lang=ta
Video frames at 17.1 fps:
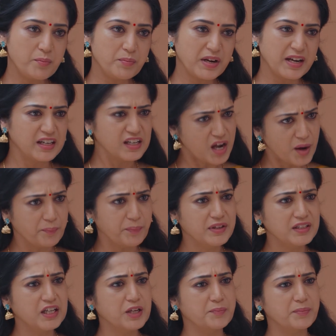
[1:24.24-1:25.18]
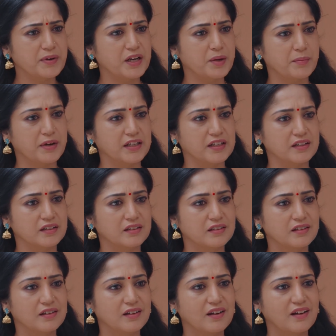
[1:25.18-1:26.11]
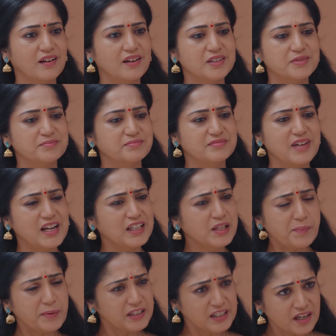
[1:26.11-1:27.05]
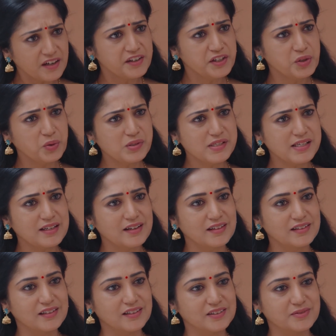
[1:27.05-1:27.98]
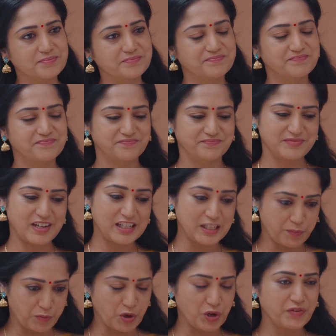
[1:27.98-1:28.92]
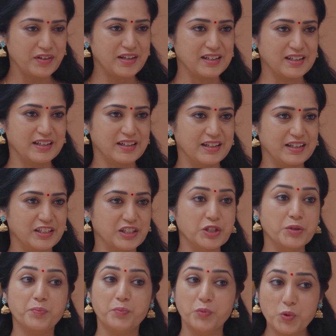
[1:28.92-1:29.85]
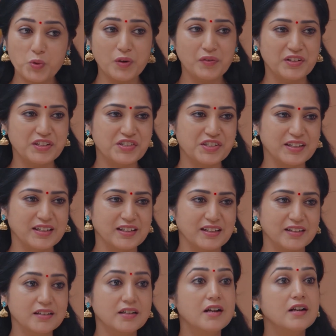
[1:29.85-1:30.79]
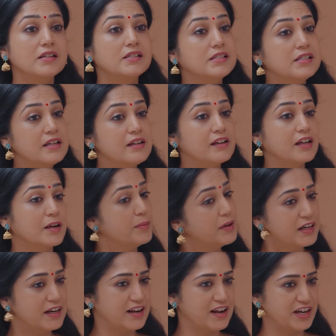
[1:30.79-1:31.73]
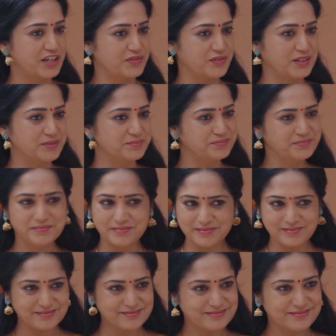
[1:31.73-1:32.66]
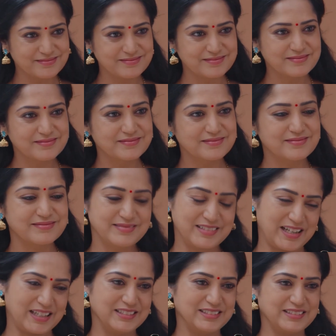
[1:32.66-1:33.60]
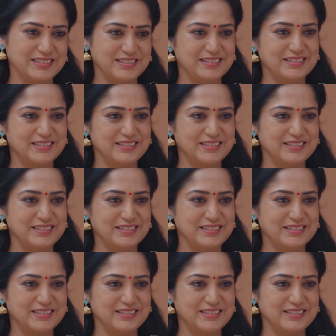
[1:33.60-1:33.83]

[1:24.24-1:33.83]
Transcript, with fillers: ஆம்பளைங்கன்னா அப்படிதான் இருப்பாங்க மாறி அத பத்தி எல்லாம் நீ யோசிக்காத இந்த புடவைய கட்டிக்கிட்டு பூவை வச்சுக்கிட்டு சீக்கிரமா ரெடி ஆயிட்டு வா ம் இந்தா